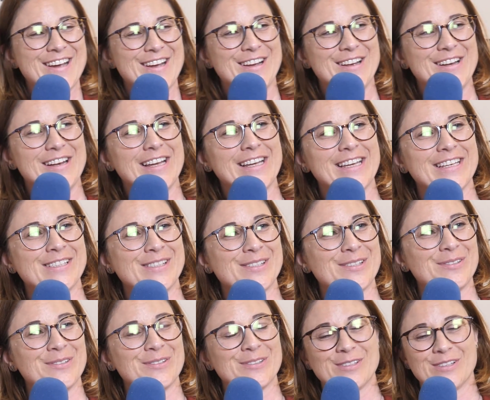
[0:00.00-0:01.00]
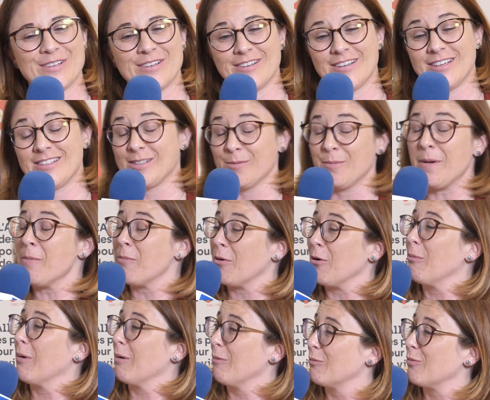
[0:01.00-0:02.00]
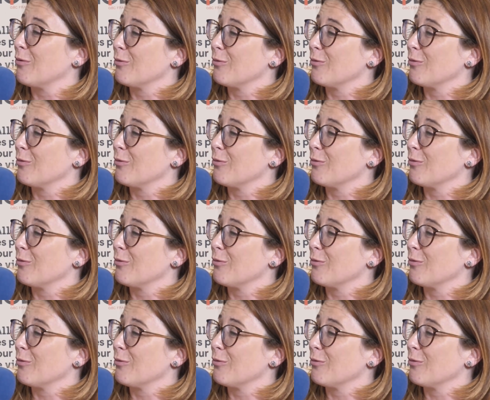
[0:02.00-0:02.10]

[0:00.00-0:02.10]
Euh, la question de, et c'est pas improbable